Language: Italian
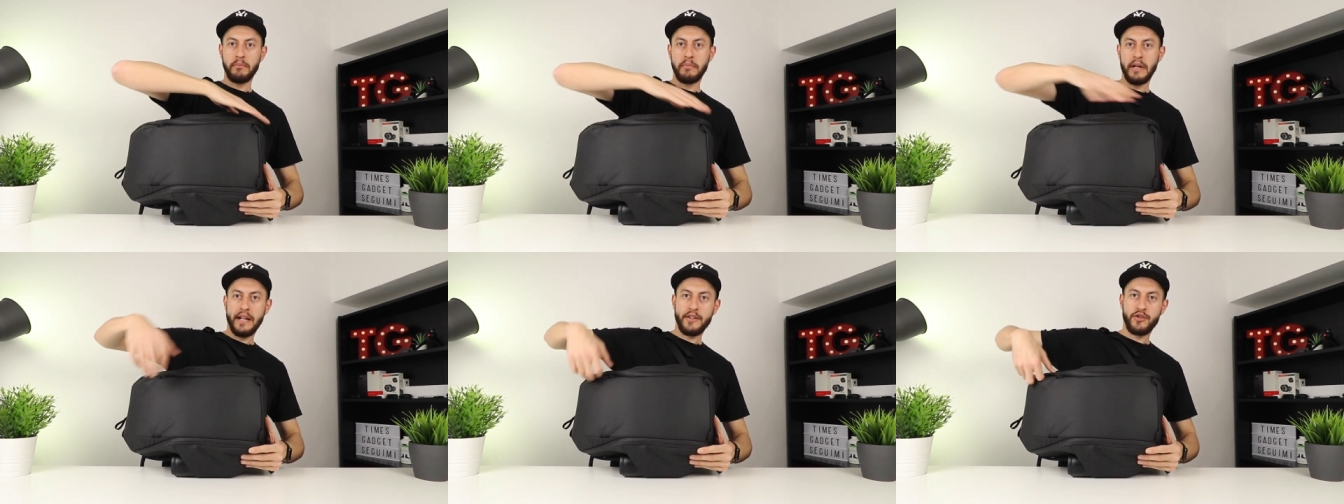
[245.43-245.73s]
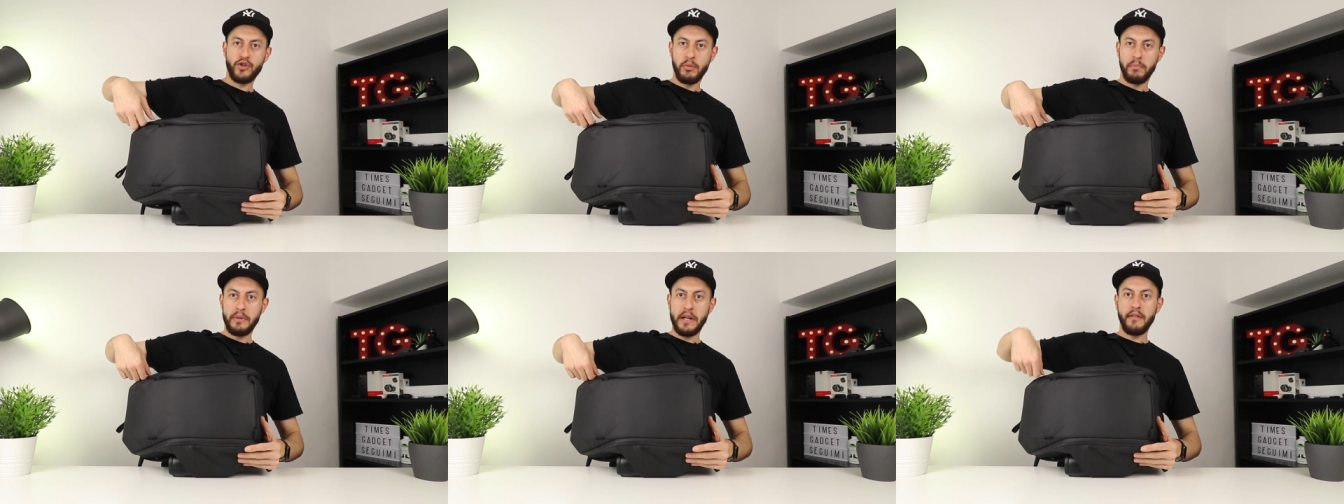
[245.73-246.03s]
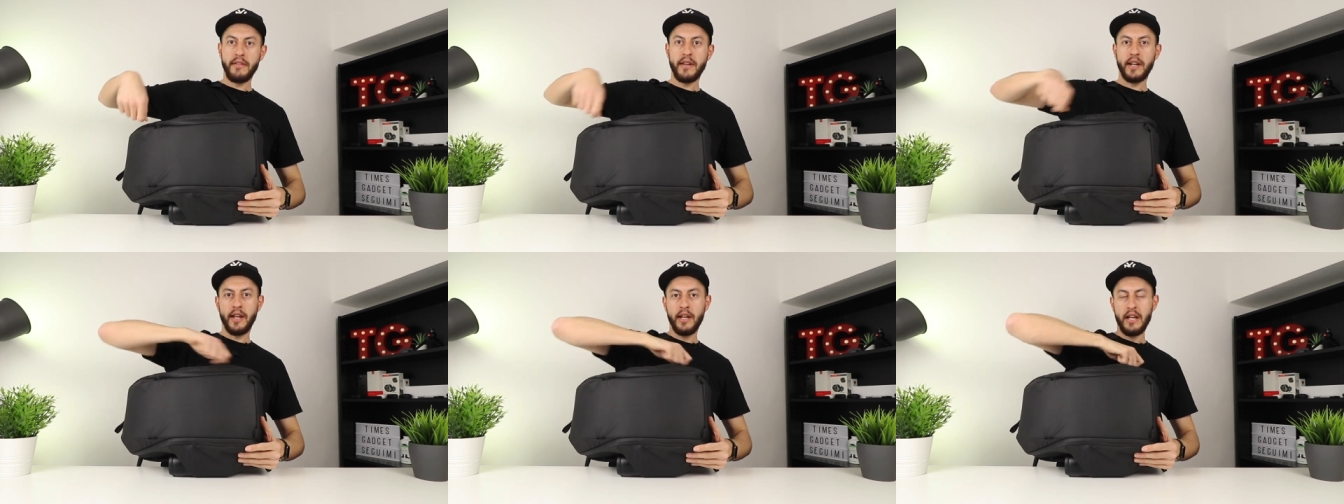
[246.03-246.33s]
braccio per
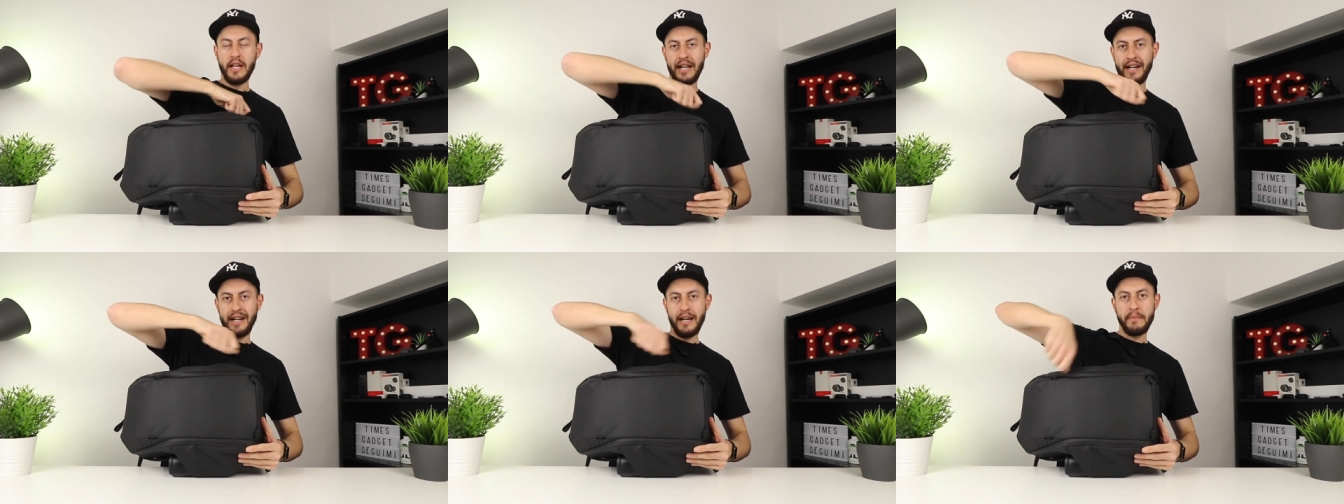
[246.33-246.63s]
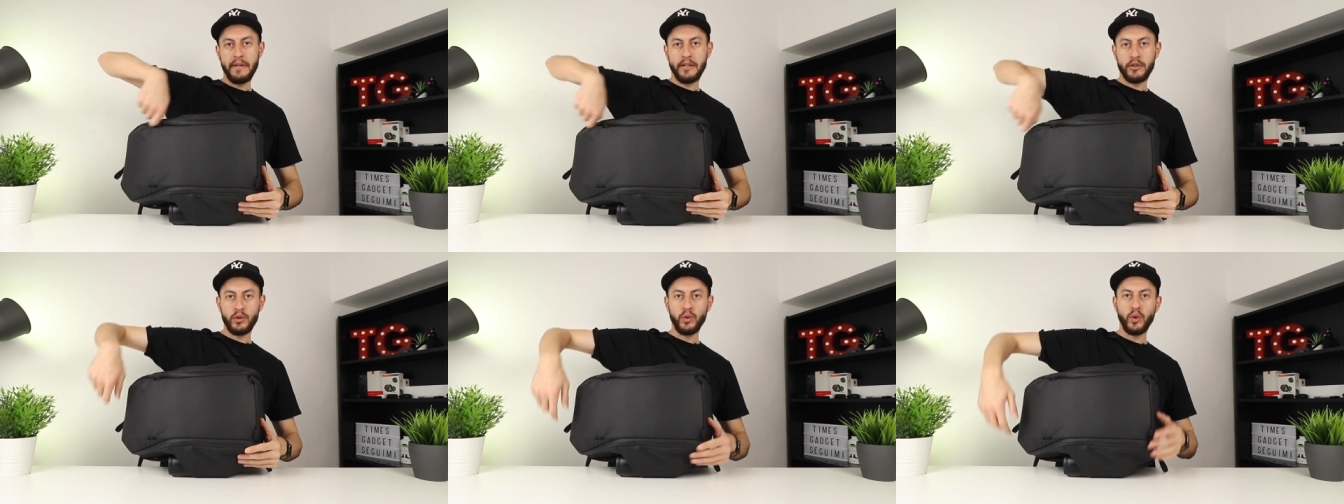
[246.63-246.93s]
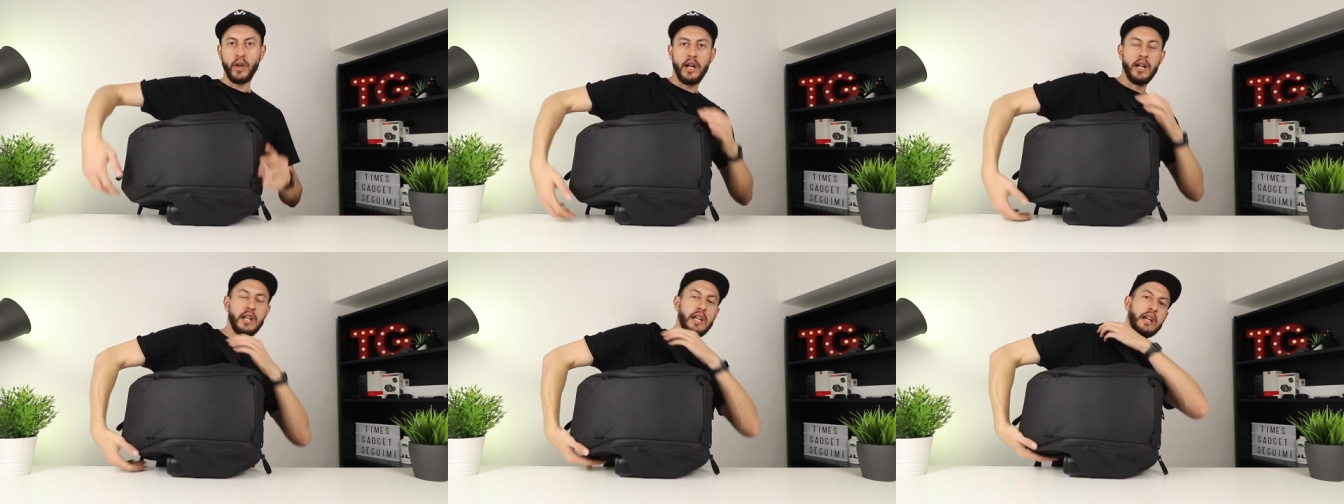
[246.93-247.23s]
avere l'apertura
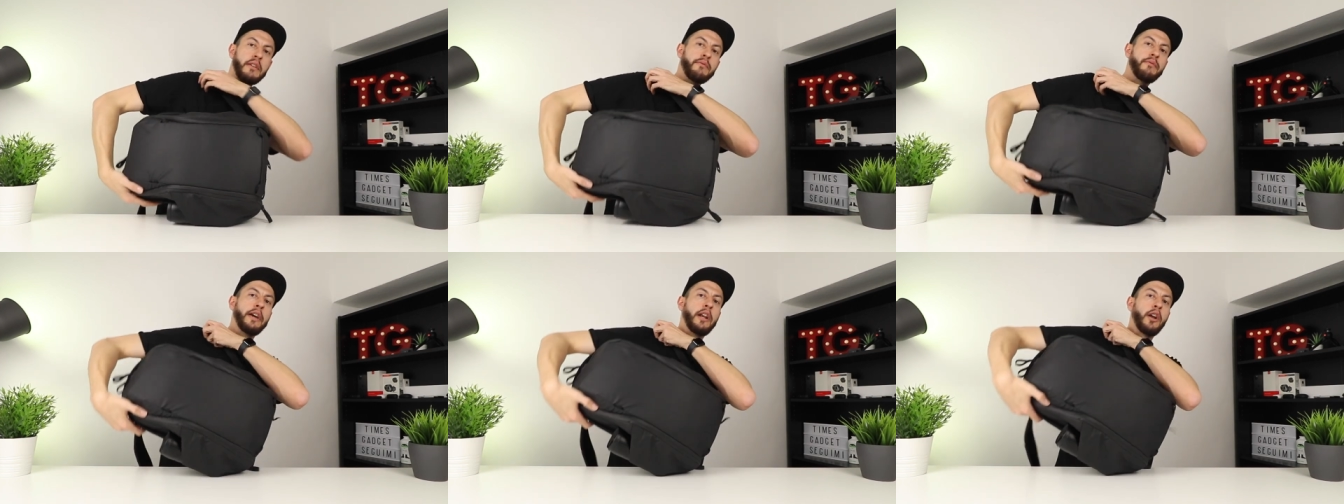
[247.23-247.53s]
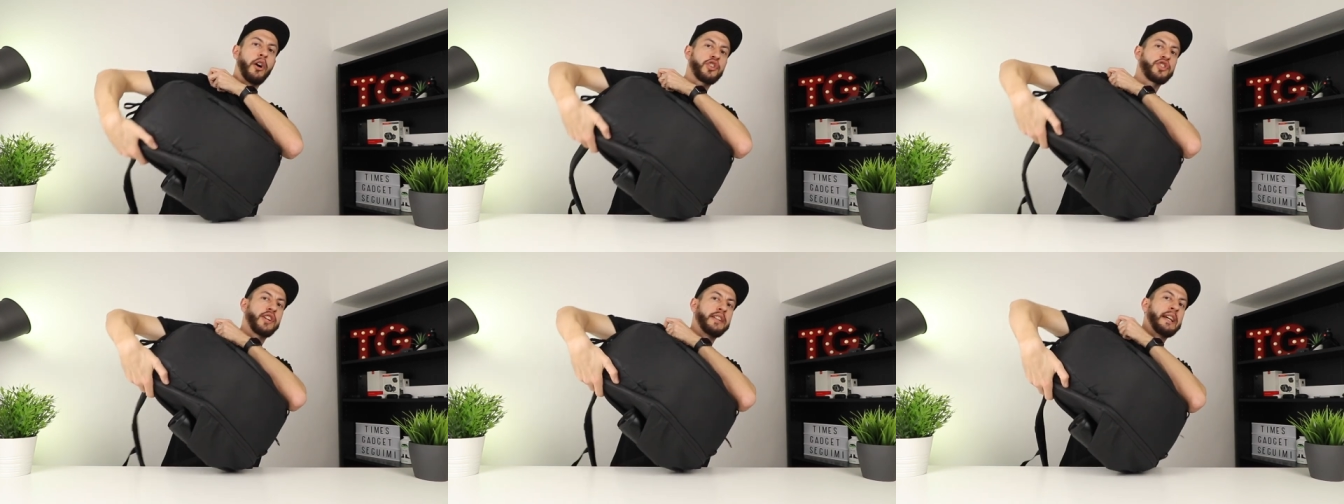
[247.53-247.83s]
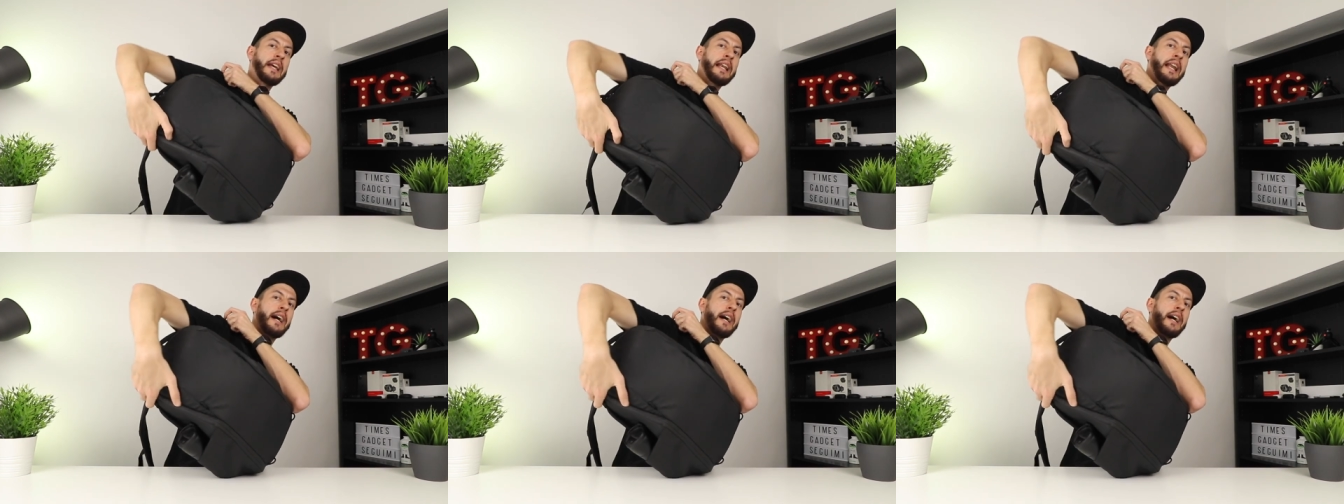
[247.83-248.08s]
apertura veloce dai